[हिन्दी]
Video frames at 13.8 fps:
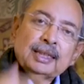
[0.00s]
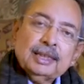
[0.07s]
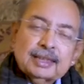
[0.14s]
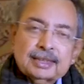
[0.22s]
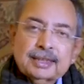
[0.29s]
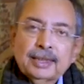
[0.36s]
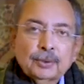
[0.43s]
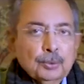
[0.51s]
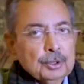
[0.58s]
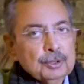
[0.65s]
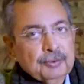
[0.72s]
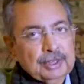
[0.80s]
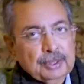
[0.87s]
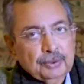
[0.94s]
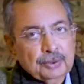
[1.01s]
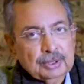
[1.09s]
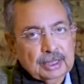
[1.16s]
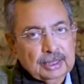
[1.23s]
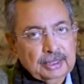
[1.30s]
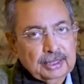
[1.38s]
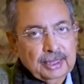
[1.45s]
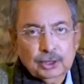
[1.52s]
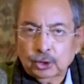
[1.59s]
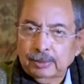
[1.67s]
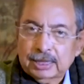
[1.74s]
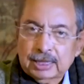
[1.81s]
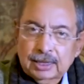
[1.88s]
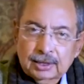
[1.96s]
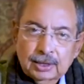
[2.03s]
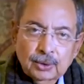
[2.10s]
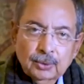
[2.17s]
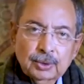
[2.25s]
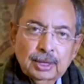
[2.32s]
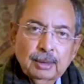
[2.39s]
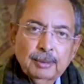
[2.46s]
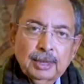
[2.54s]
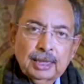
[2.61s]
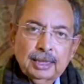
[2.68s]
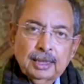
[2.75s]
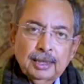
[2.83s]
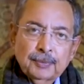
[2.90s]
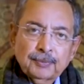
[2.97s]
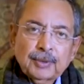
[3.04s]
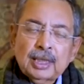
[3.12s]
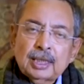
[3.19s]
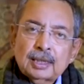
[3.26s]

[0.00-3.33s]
इसकी कुछ वजह हो सकती है एक तो मैं जानता हूँ कि हमारे यहाँ